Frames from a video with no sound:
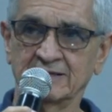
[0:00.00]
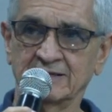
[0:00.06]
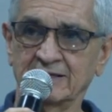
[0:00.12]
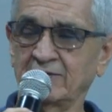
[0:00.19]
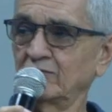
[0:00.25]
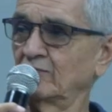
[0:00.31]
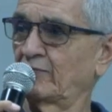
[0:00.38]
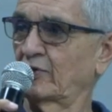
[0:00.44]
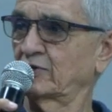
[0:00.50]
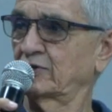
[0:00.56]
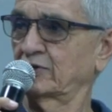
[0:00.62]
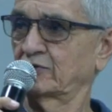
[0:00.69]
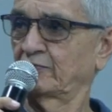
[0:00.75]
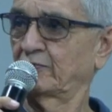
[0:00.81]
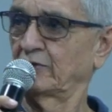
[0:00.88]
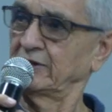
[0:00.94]
en un
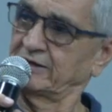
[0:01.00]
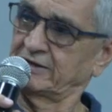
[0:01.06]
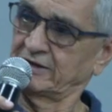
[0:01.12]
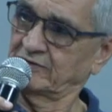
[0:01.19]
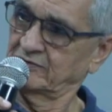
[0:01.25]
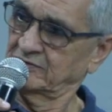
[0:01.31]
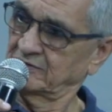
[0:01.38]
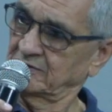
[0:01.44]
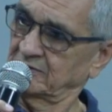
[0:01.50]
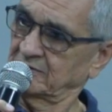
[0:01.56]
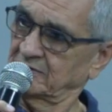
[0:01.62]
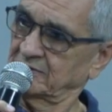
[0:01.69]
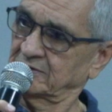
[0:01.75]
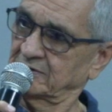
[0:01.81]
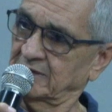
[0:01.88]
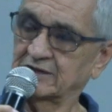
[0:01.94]
proceso político
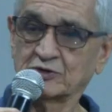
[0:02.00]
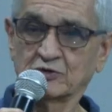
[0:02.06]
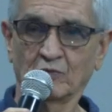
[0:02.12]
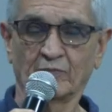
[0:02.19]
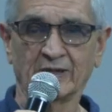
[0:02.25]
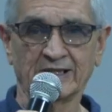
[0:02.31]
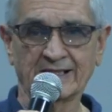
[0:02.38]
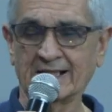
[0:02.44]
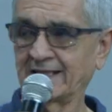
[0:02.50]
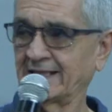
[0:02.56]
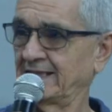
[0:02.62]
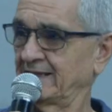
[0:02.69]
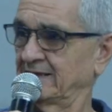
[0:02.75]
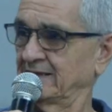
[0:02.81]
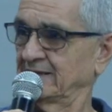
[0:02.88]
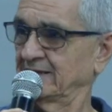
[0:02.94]
es súper
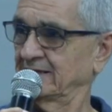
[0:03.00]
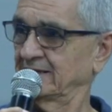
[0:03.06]
grande.